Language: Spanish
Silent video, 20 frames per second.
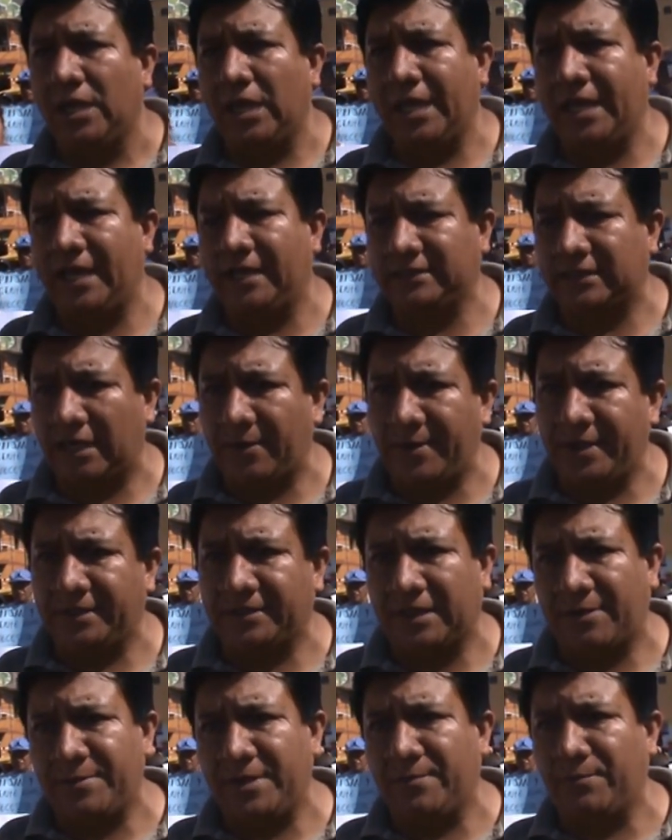eh, a través
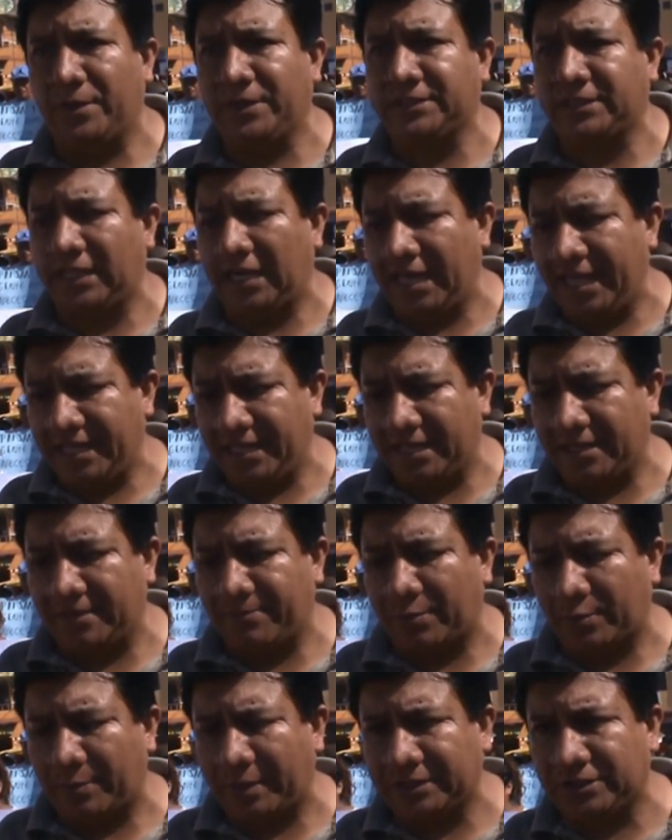también pues esta ley de
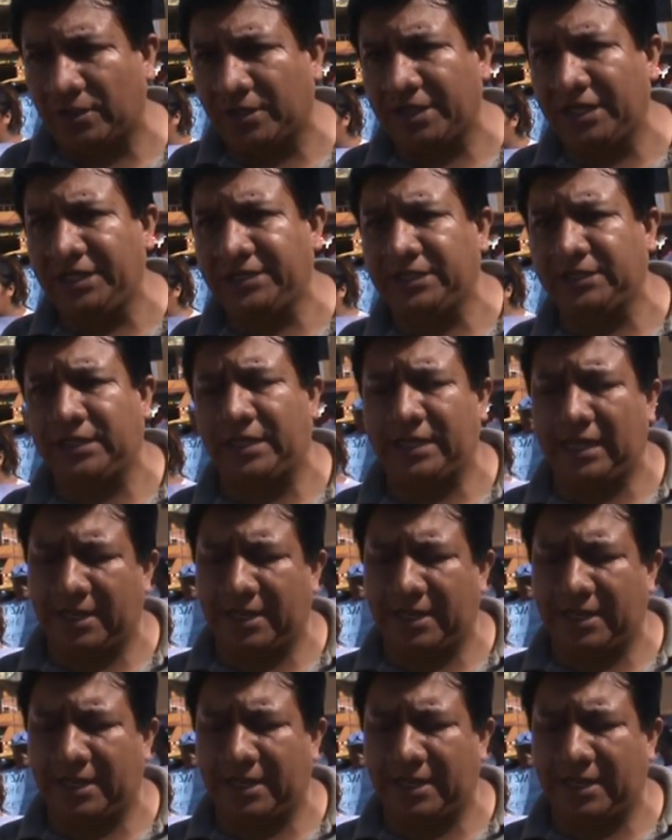expropiación ilícita,